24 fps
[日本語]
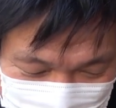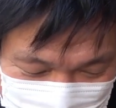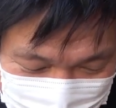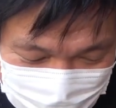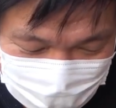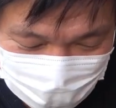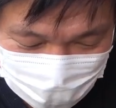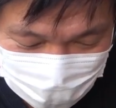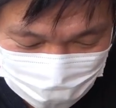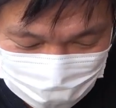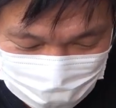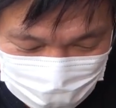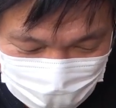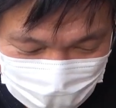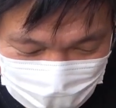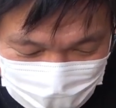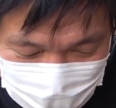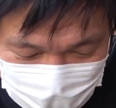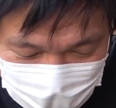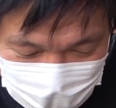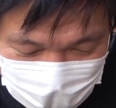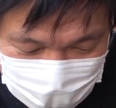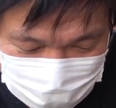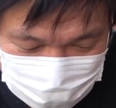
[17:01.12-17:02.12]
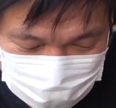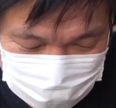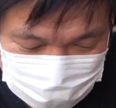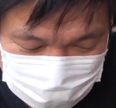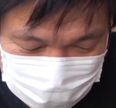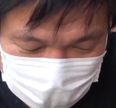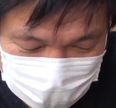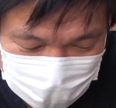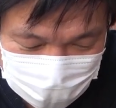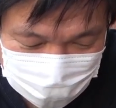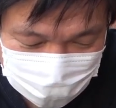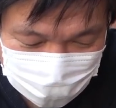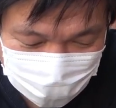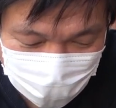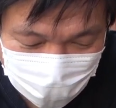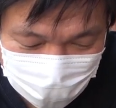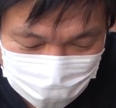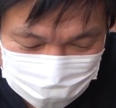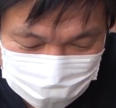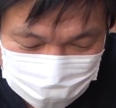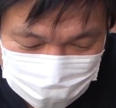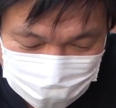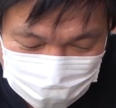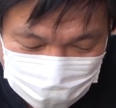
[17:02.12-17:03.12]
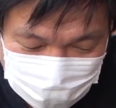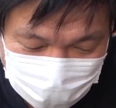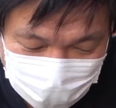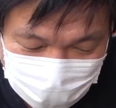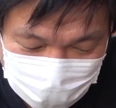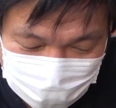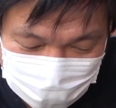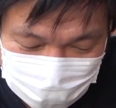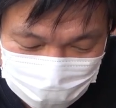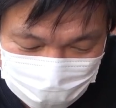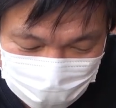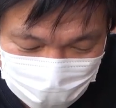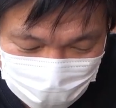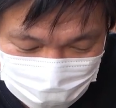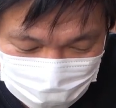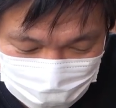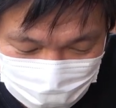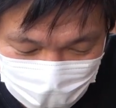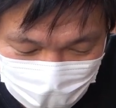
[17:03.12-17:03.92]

んだろうね更新されてないわ不